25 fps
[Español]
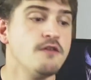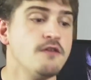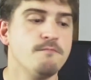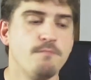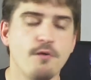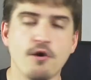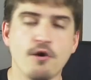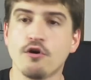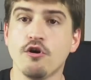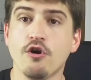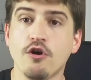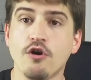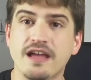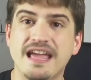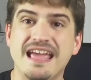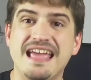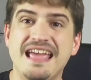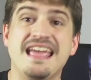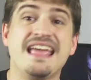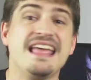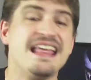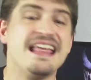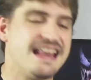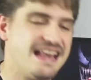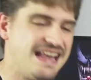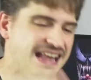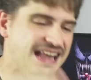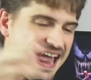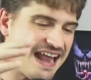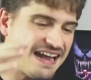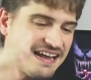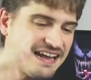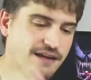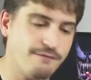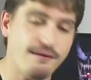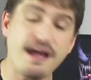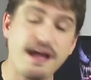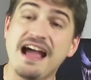Por lo que la
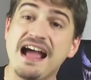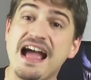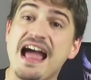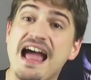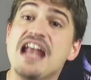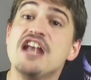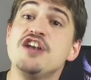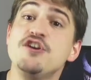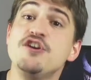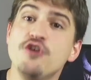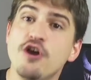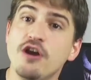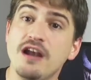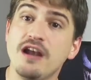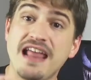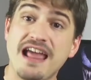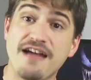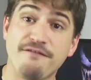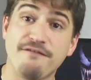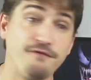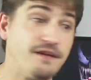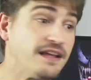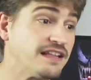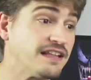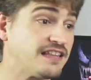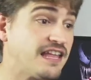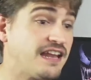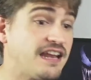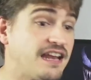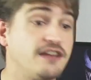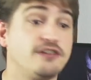rebaja no le afectan.